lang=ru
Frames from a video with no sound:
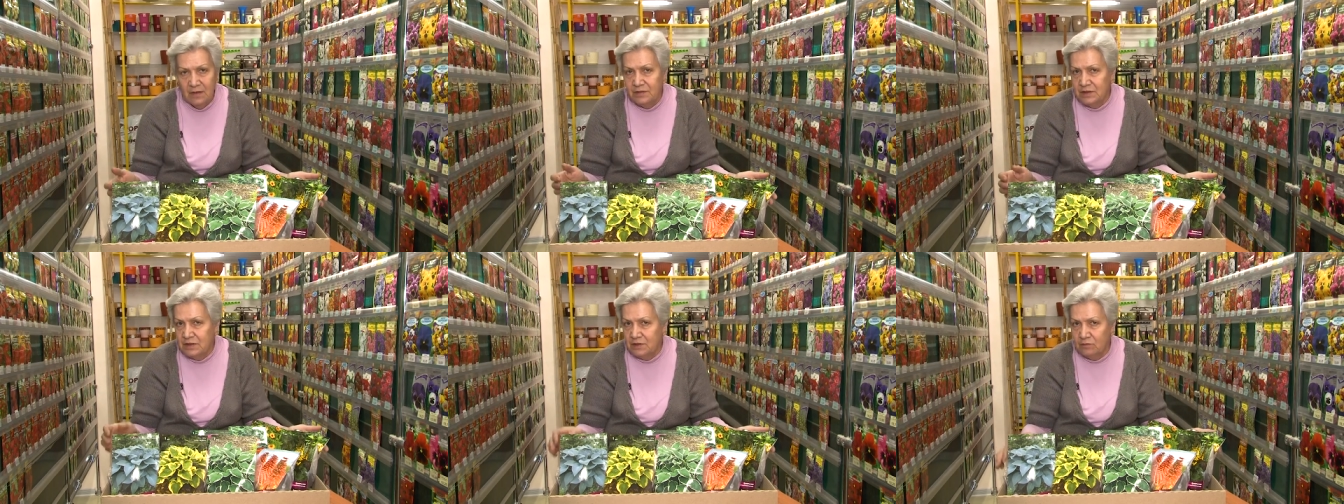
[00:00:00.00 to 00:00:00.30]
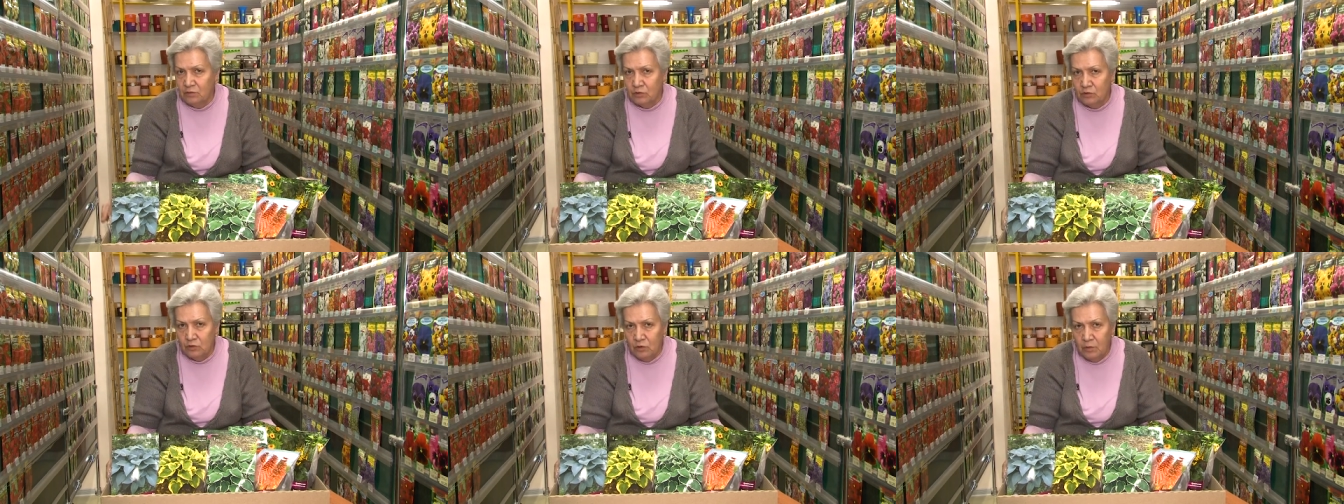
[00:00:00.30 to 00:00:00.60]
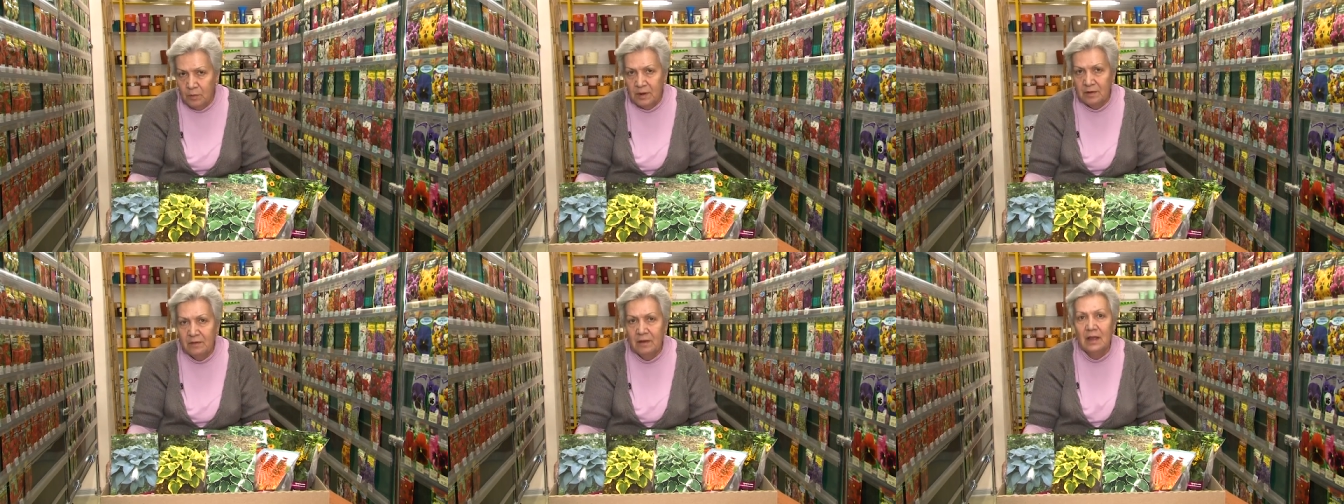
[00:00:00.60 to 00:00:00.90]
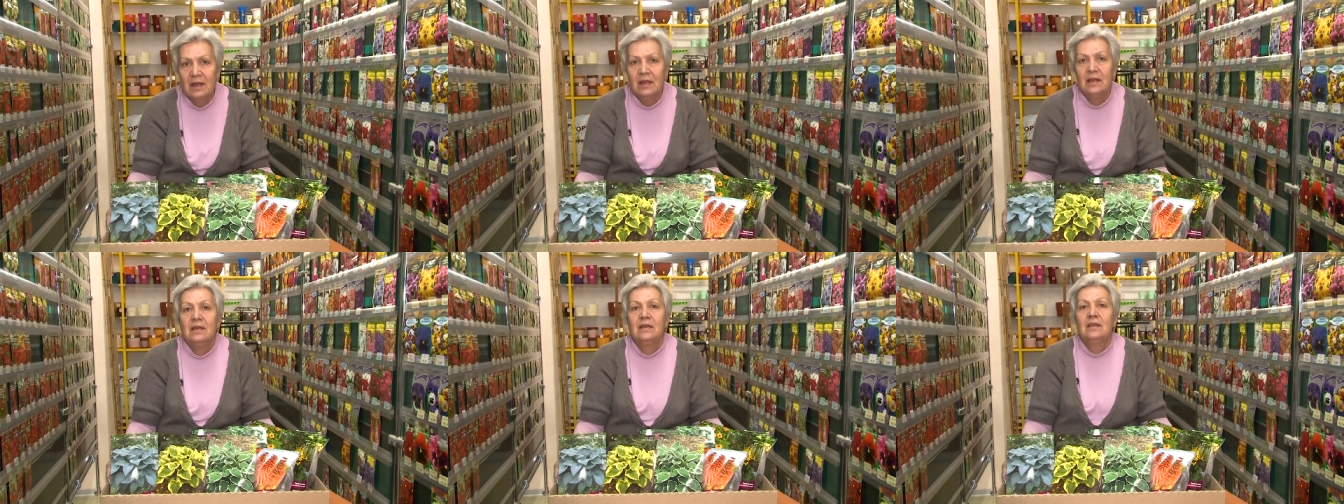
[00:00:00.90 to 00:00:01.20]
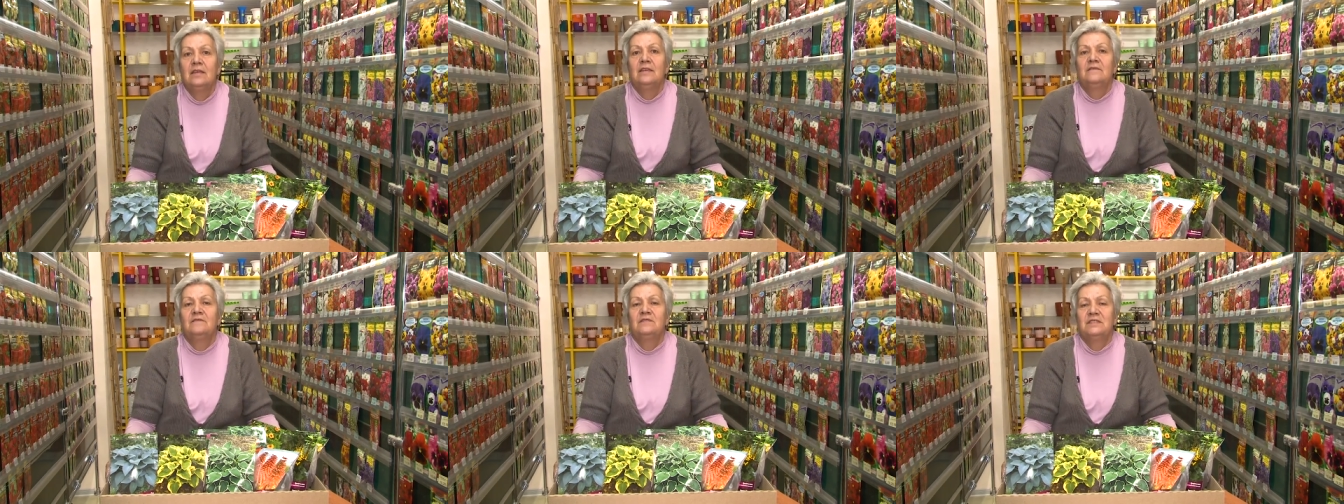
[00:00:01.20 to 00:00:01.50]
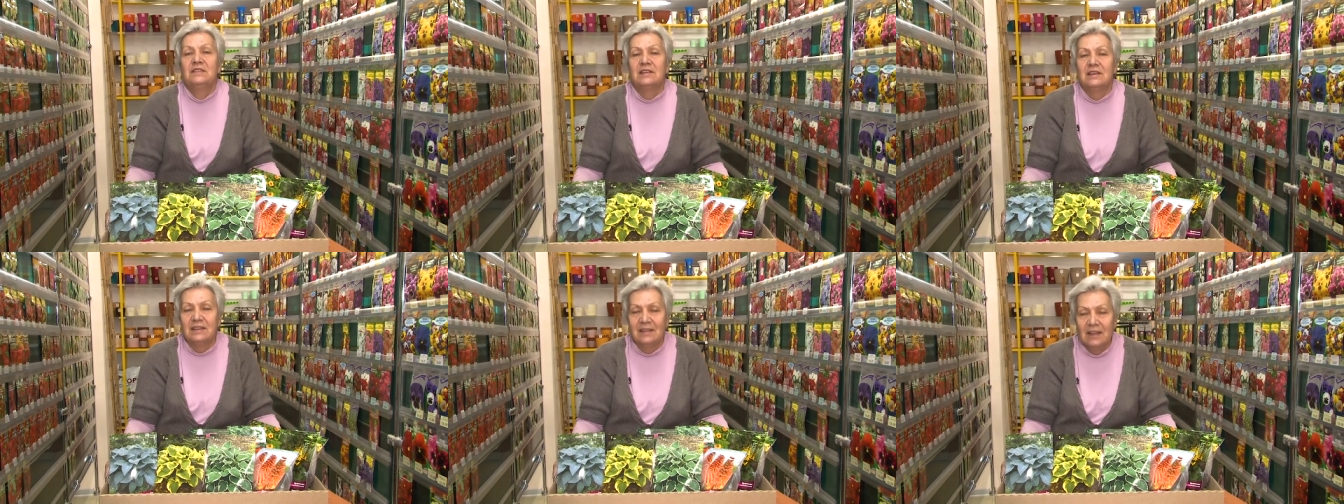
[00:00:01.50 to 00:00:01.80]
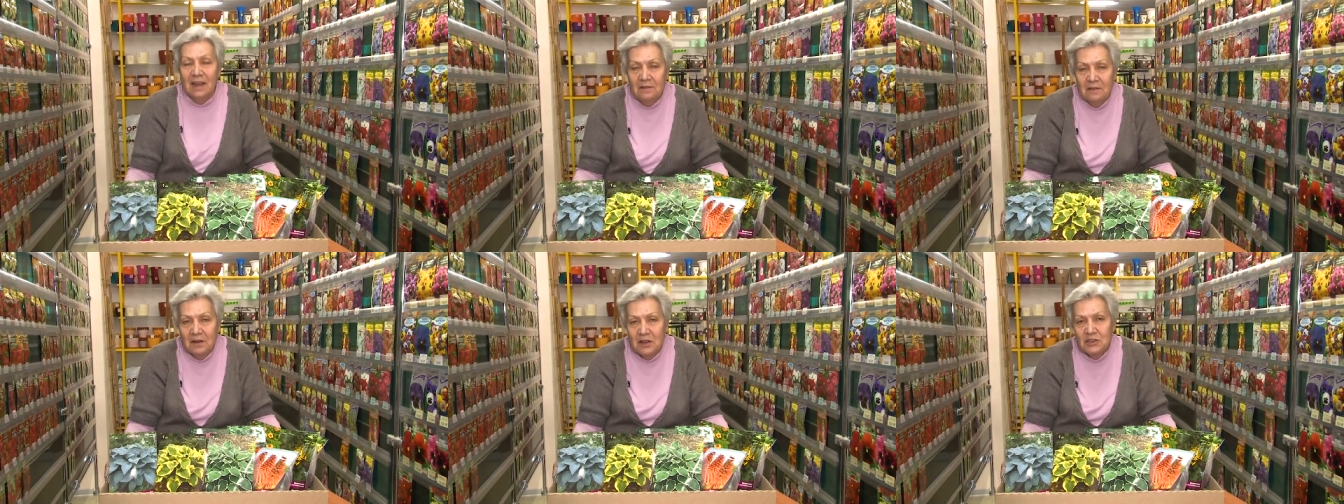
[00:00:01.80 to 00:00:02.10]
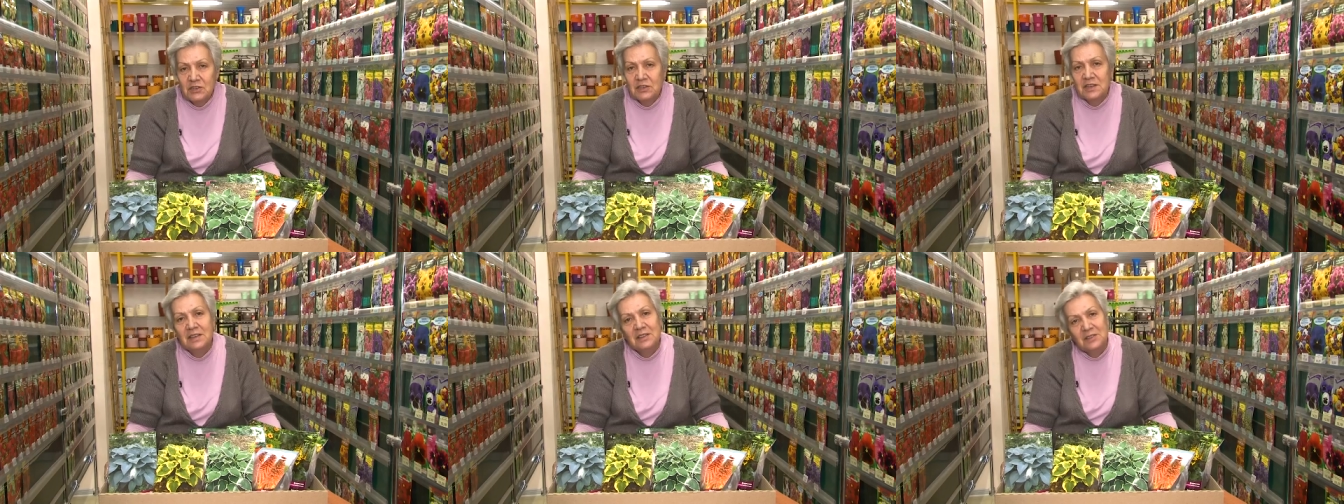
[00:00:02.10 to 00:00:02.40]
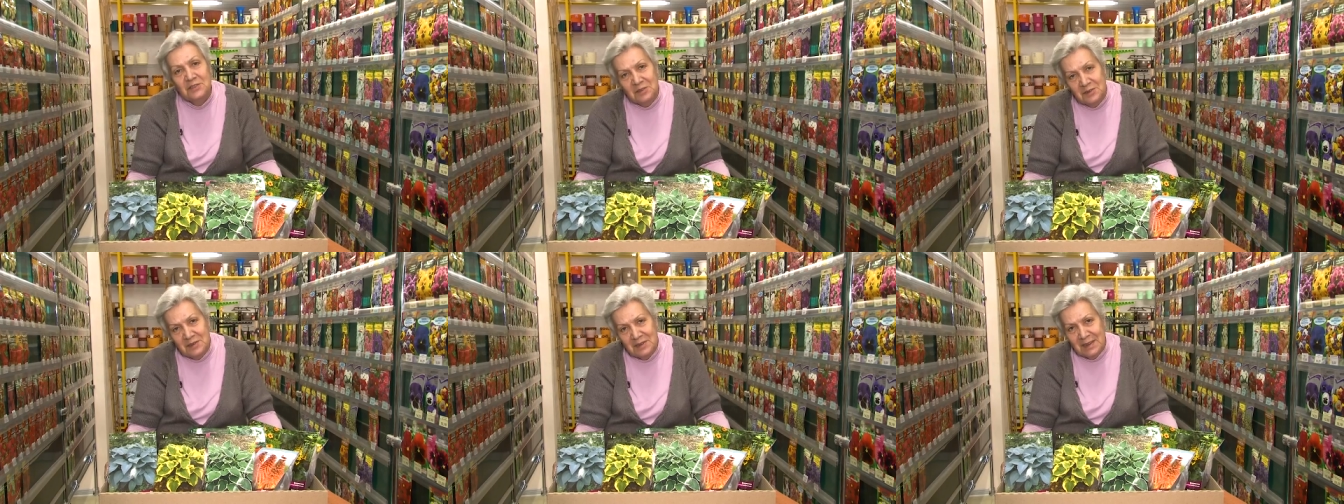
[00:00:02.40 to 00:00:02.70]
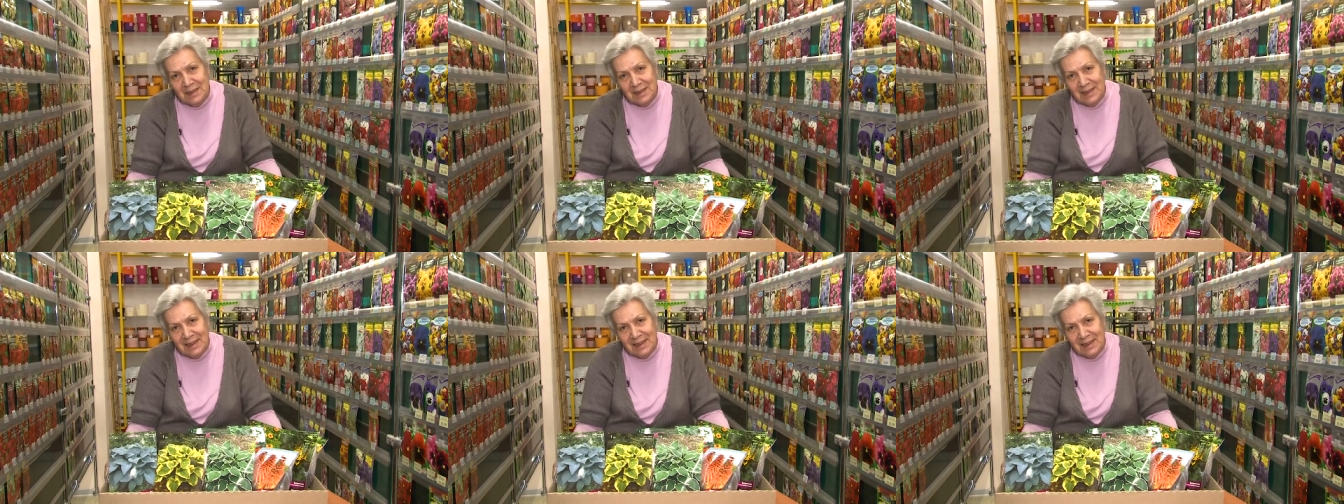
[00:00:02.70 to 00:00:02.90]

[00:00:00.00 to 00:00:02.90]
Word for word: всего доброго. Всегда ваша тетя